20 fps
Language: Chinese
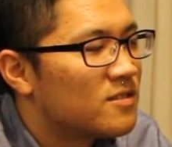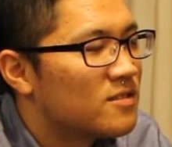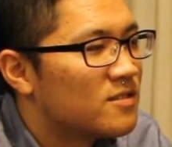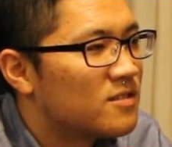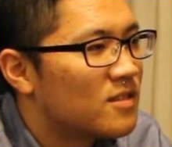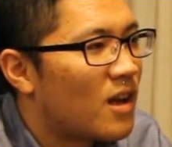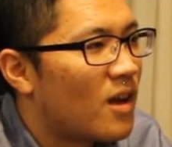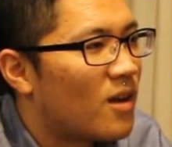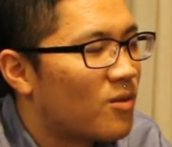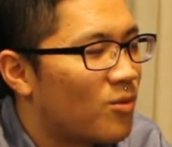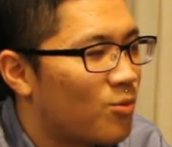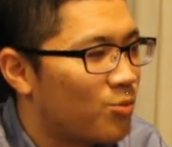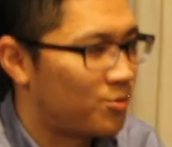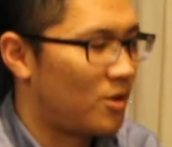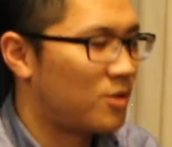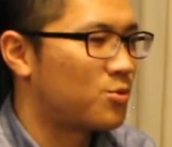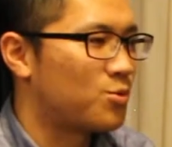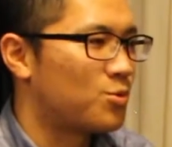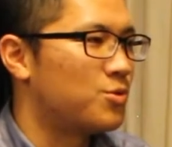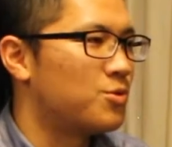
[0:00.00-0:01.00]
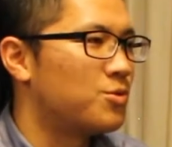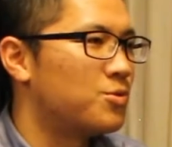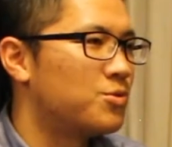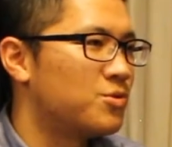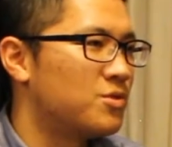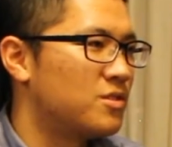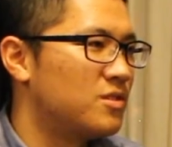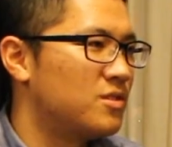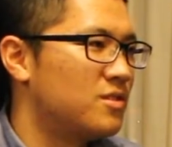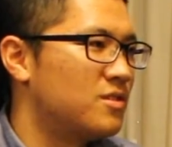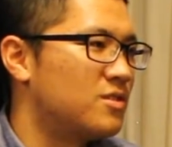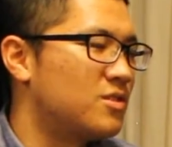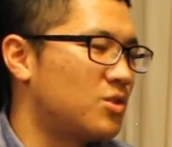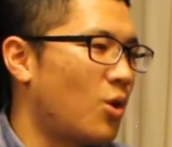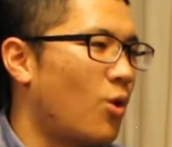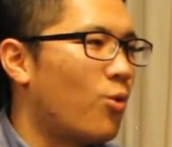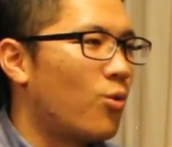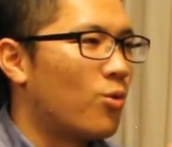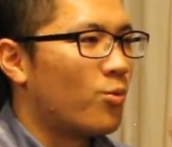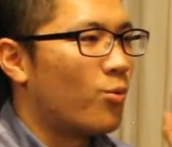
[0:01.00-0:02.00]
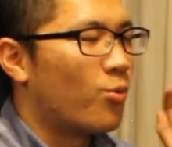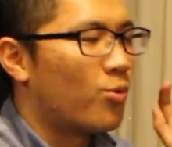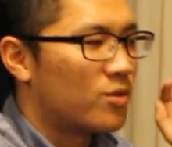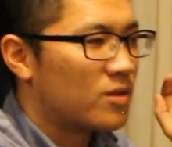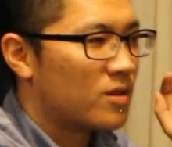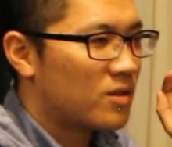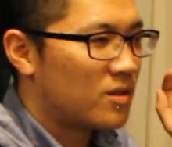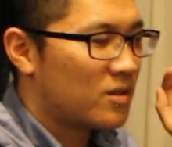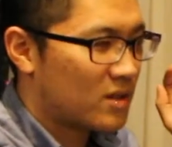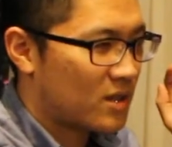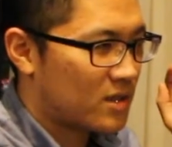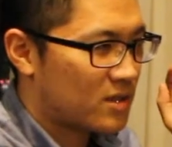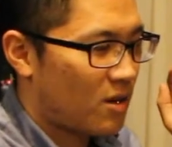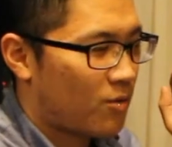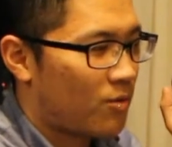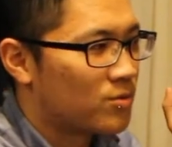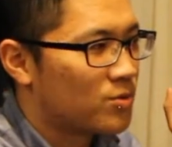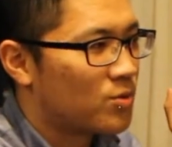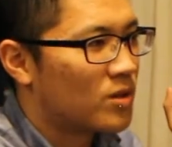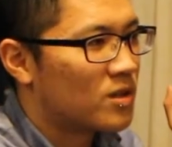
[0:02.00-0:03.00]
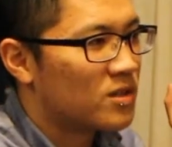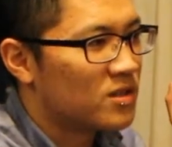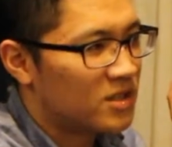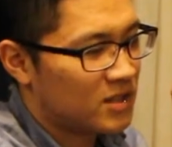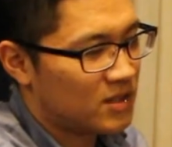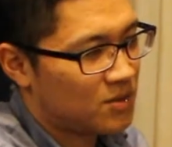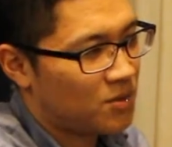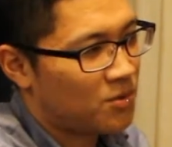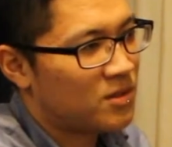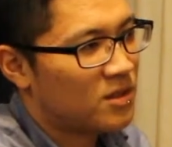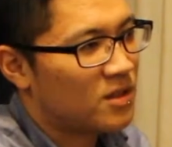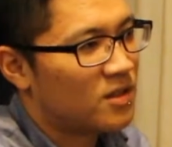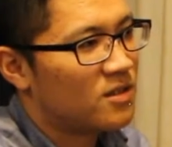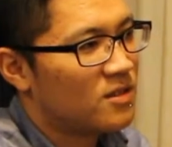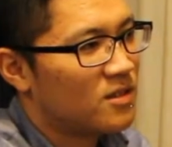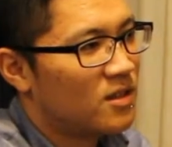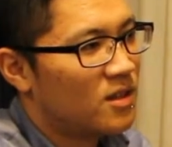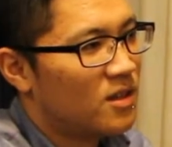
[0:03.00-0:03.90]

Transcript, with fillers: 那我就要做觉得就是之后我找工作更轻松一点。